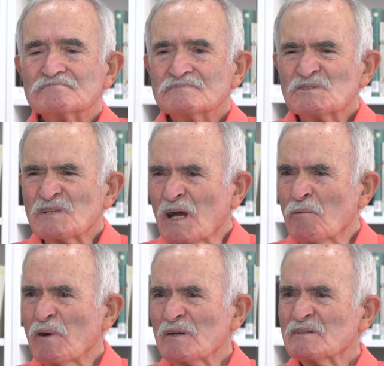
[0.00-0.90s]
no sé qué
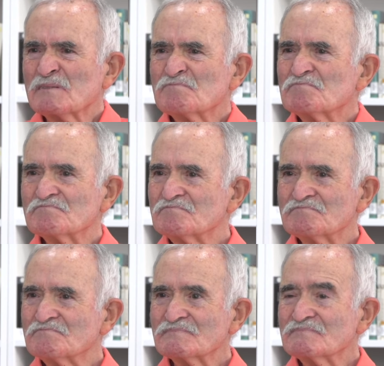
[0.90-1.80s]
más.
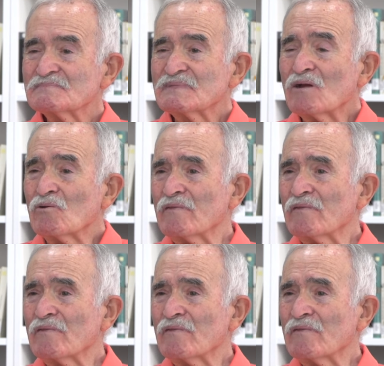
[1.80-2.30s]
Claro,